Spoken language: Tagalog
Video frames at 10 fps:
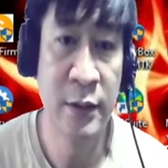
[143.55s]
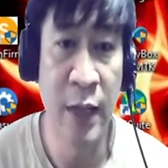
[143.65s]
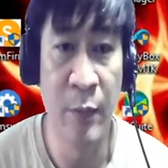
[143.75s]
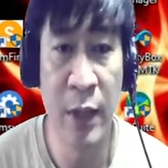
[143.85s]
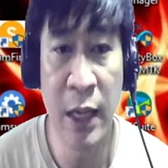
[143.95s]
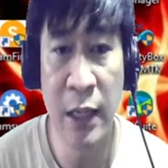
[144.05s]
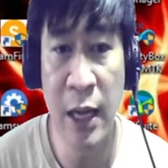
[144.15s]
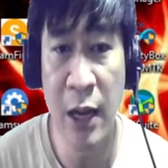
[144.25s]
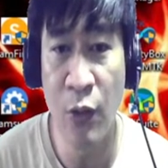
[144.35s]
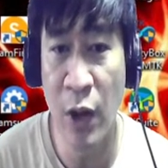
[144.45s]
Sabi nga
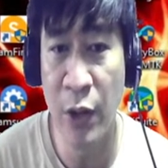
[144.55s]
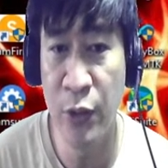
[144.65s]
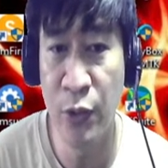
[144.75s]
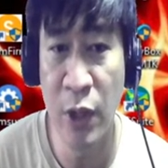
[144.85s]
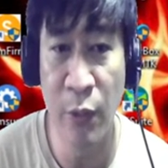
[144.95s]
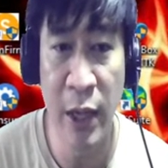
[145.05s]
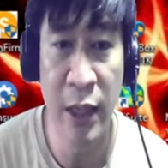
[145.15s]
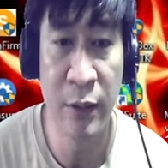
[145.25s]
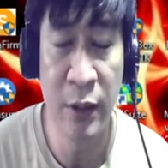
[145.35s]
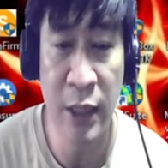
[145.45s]
nila ko ano yung gawa
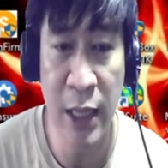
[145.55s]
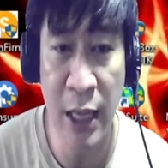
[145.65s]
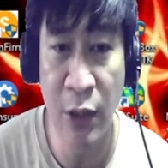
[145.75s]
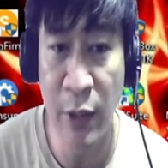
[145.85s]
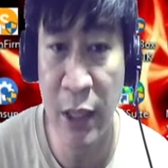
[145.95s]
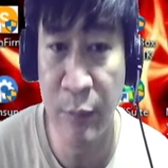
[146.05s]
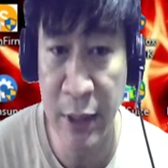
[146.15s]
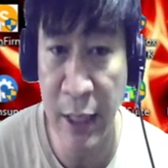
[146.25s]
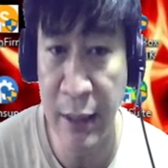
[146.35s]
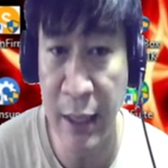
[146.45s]
ng ginagawa ng
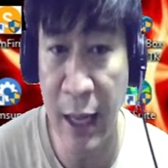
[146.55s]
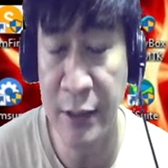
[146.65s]
matanda,